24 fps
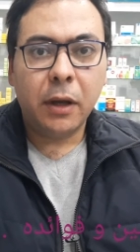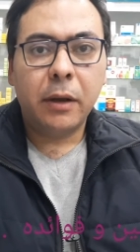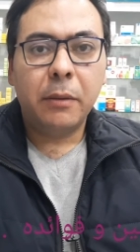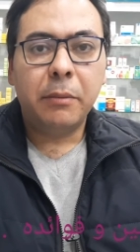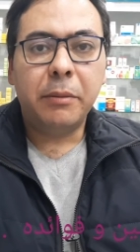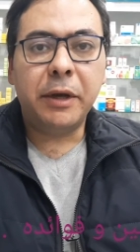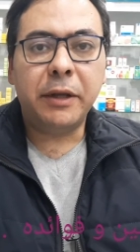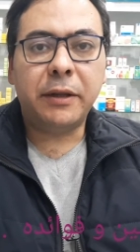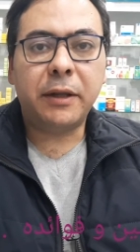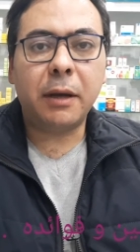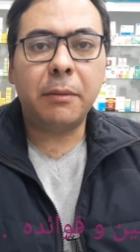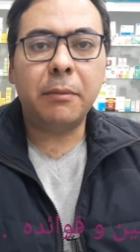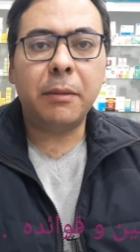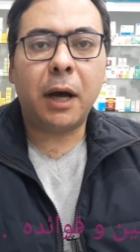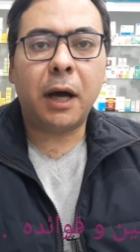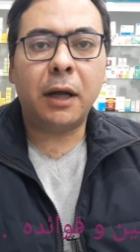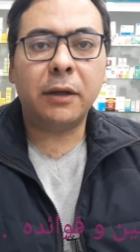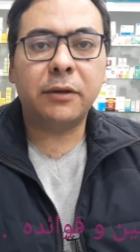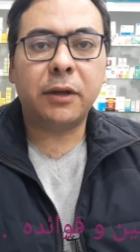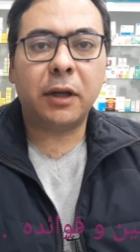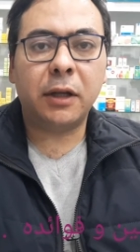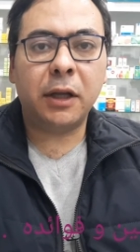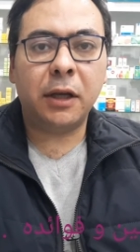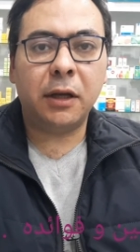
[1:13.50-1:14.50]
بيتم عن
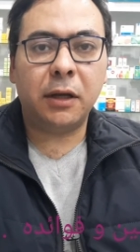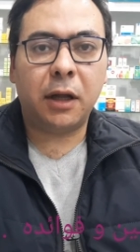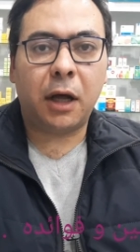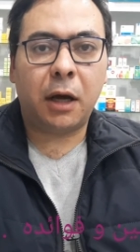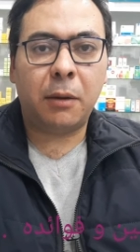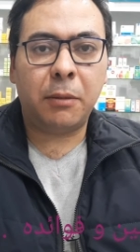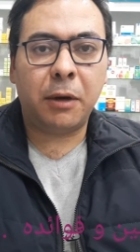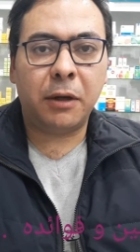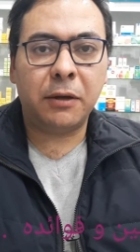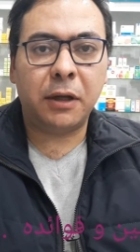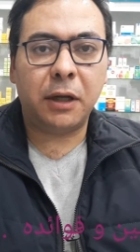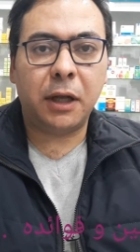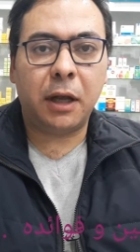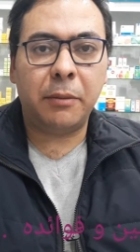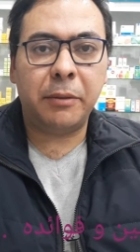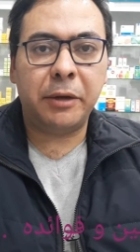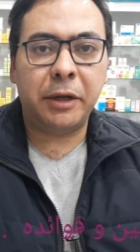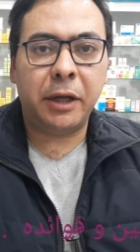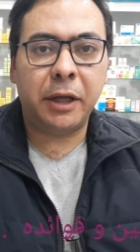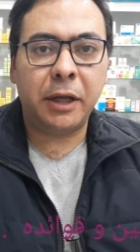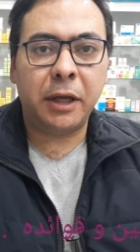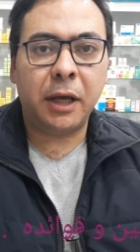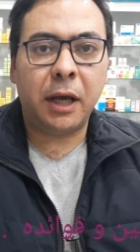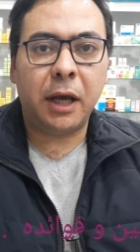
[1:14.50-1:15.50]
طريق الاحماض
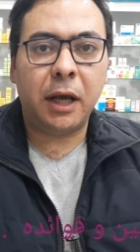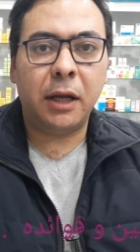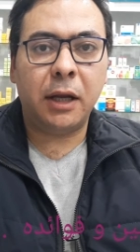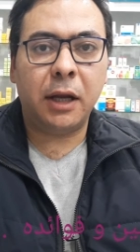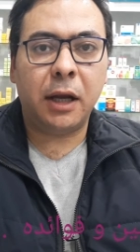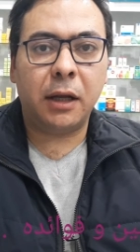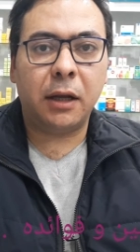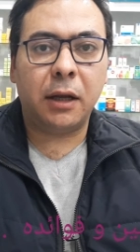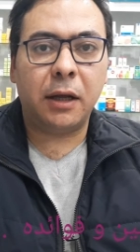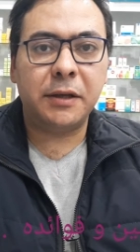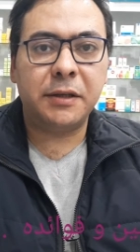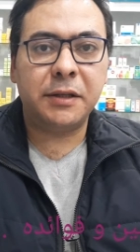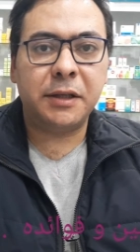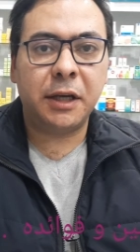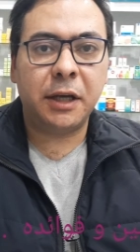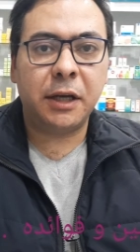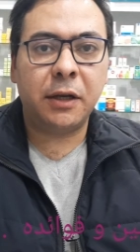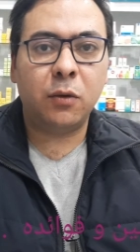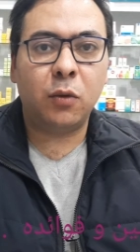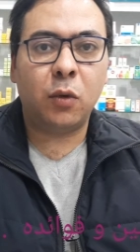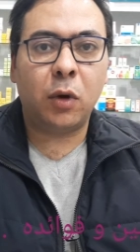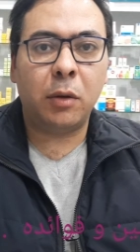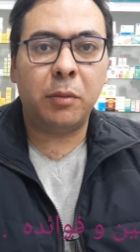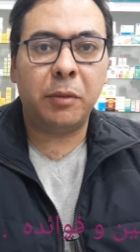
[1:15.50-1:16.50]
الامينيه اللي هي
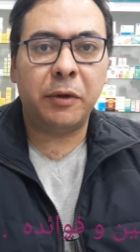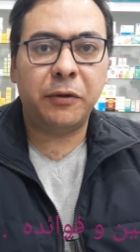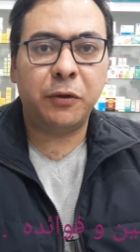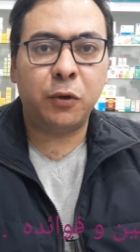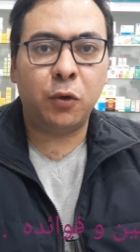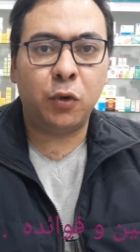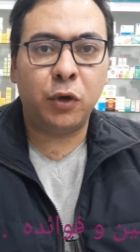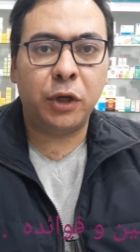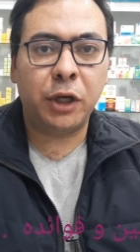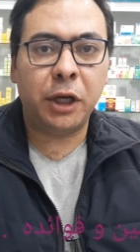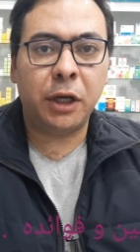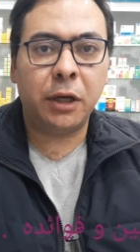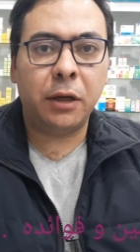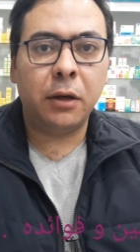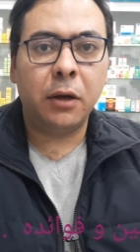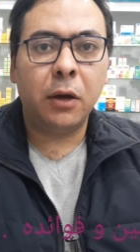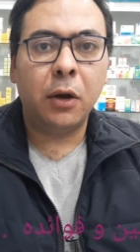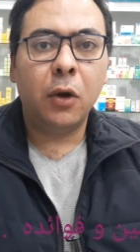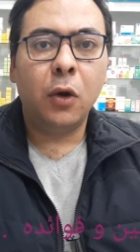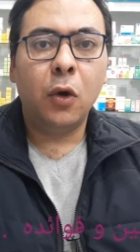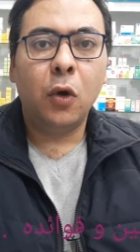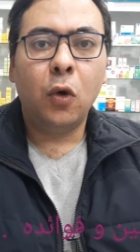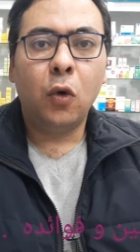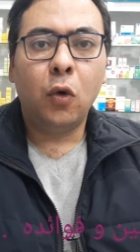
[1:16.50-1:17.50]
اللايسين والميثيونين
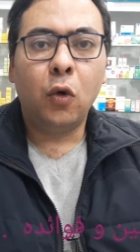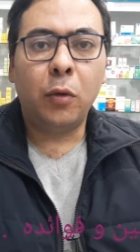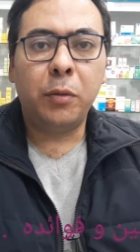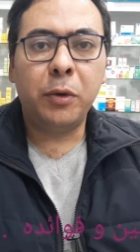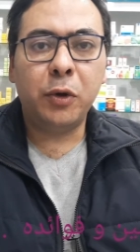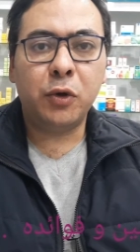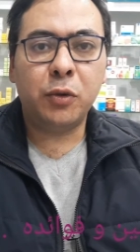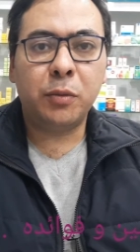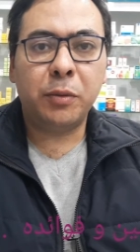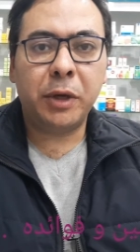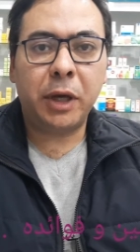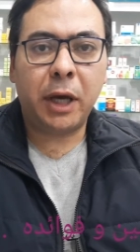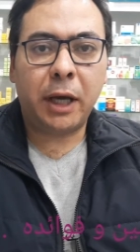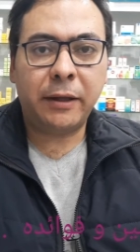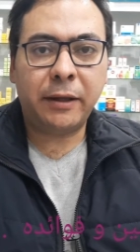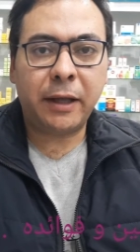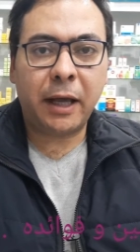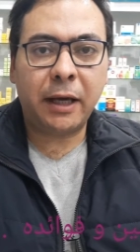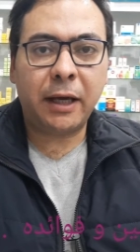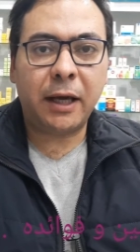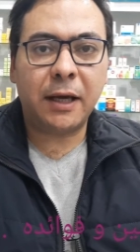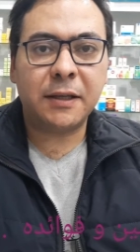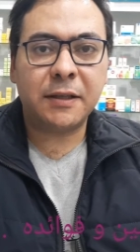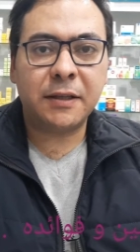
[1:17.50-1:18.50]

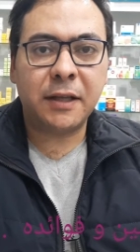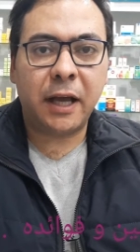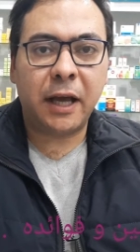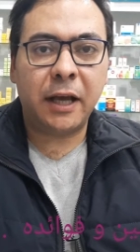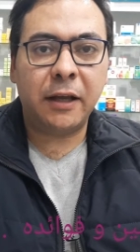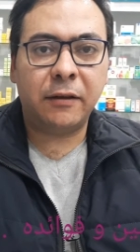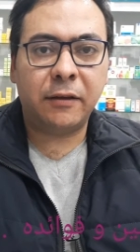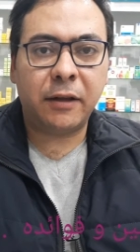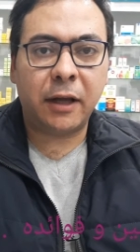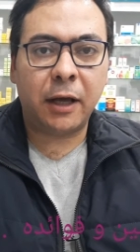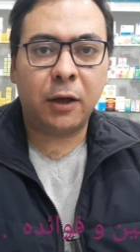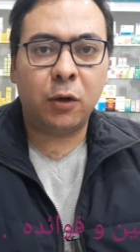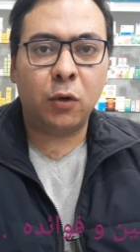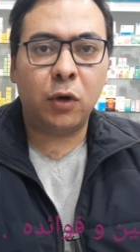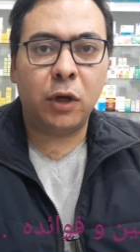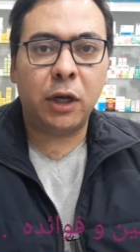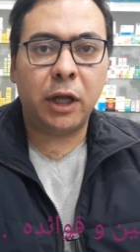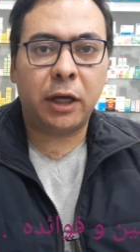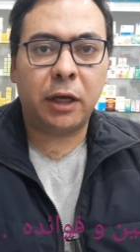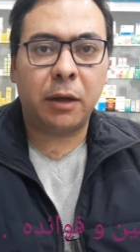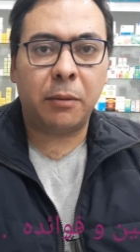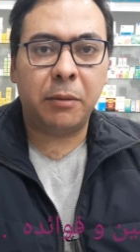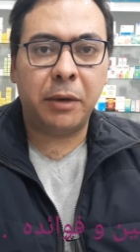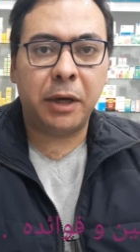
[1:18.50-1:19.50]
وبيحتاج اثناء انتاجه الى
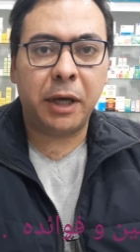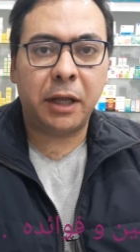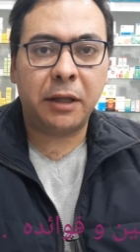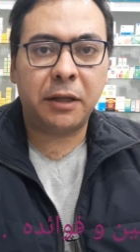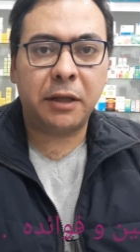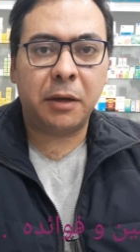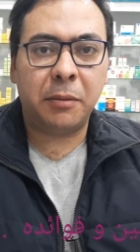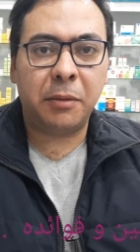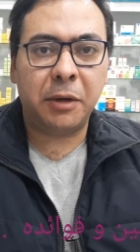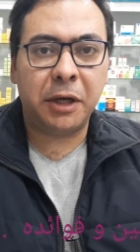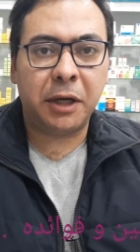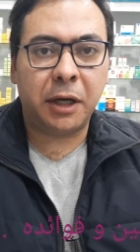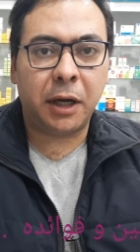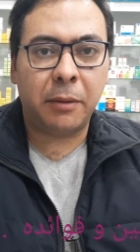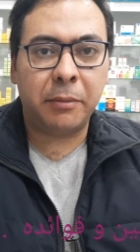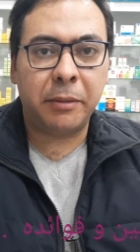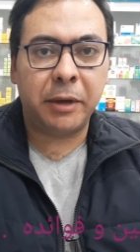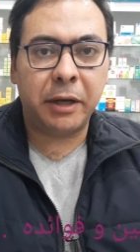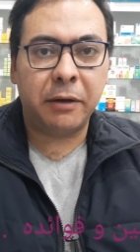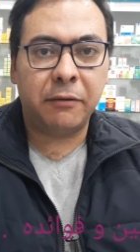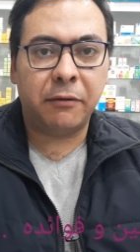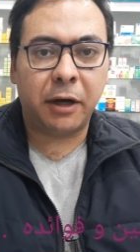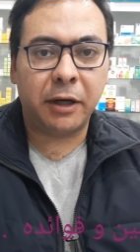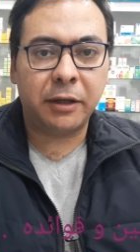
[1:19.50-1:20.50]
كميات كبيره
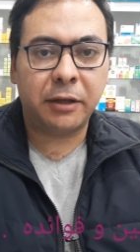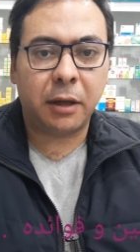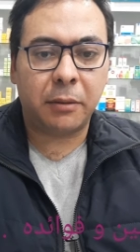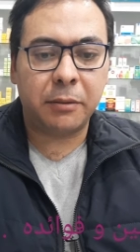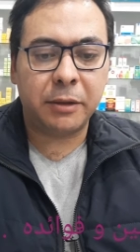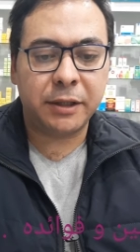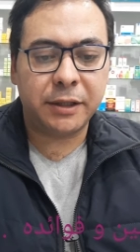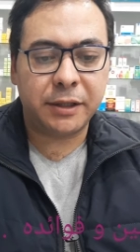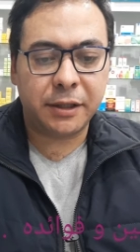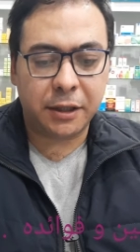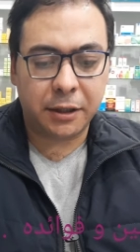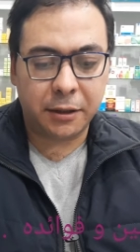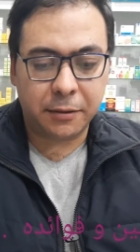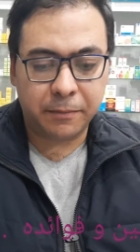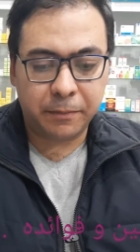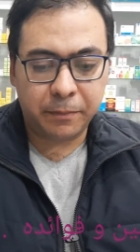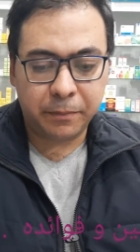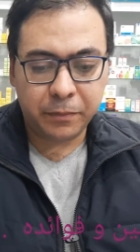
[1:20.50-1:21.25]
من فيتامين سي